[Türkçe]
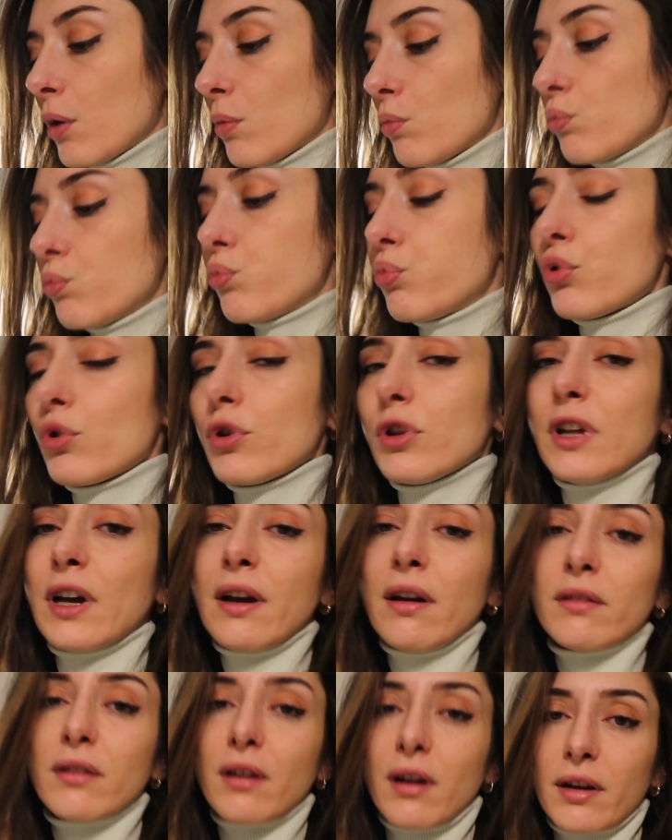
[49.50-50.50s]
Bugüne
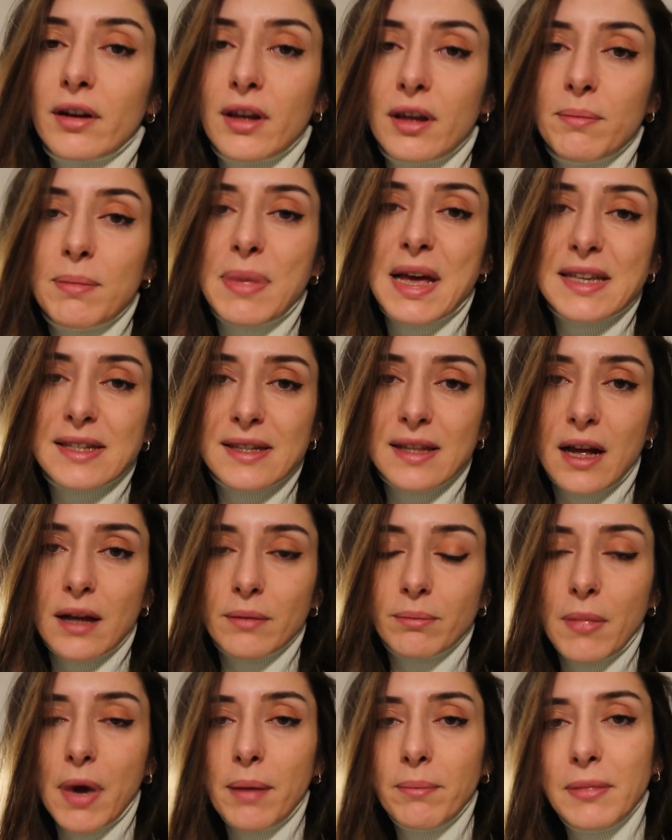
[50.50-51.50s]
kadar ki
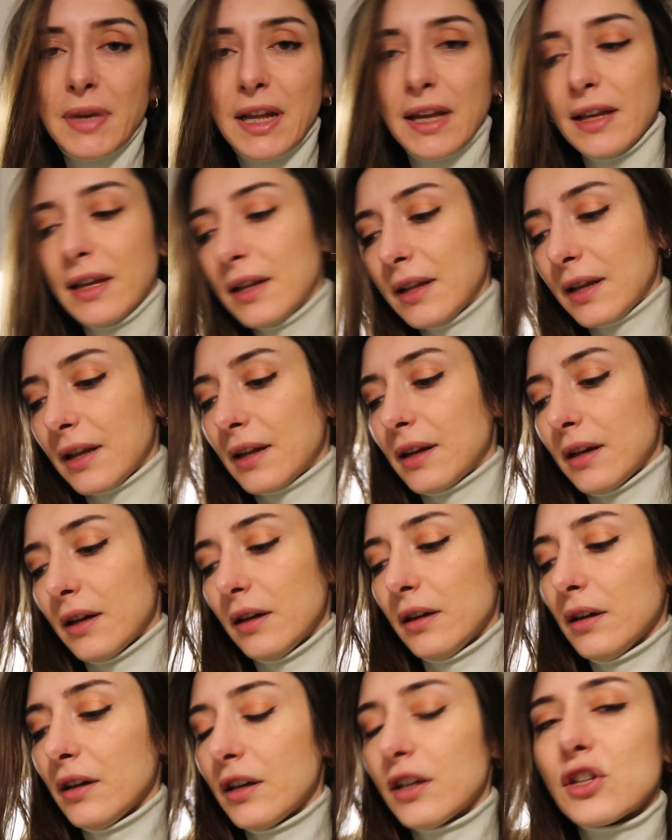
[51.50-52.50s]
beslenmemle
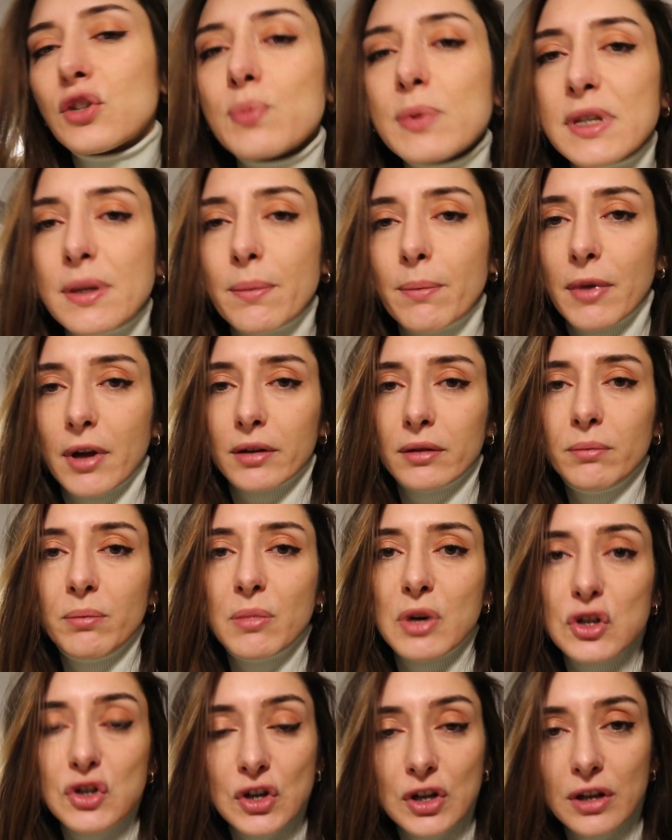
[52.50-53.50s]
ilgili hiçbir
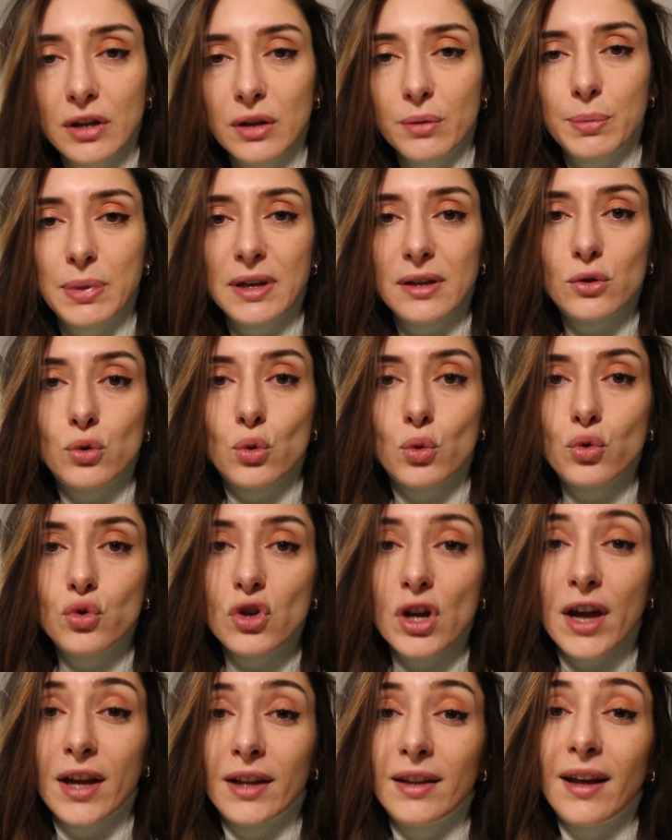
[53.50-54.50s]
zaman başarılı bir
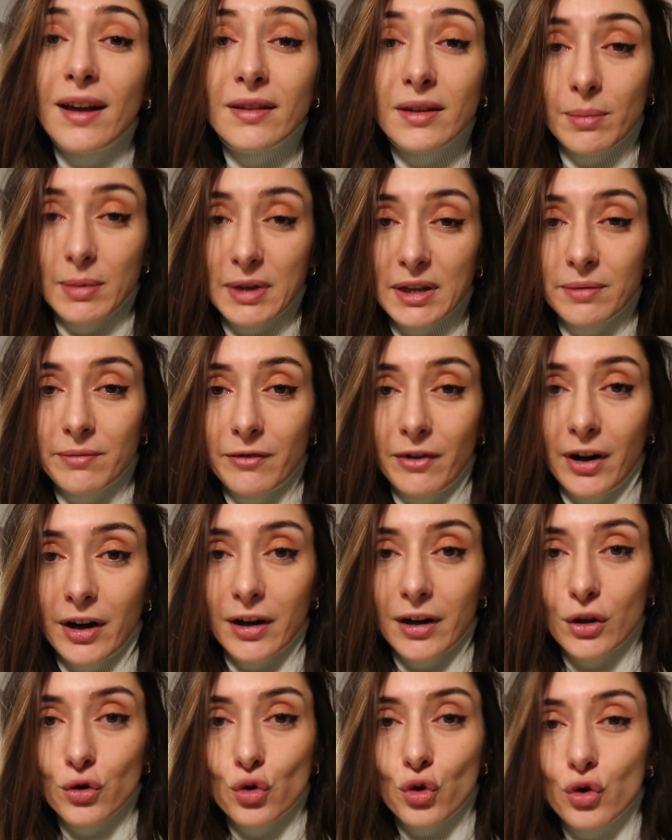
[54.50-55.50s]
sonuç elde edemediğimi
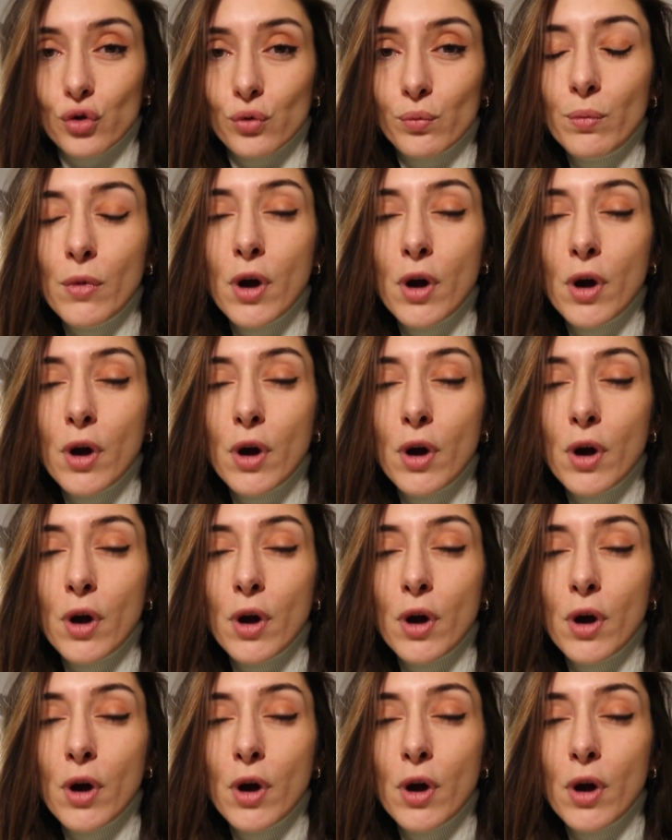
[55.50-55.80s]
fark ediyorum.